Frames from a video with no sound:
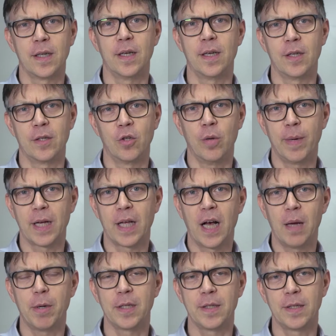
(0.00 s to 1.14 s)
äh,
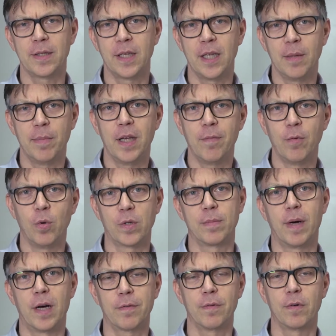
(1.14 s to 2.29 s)
Dormakaba-System Evolo Smart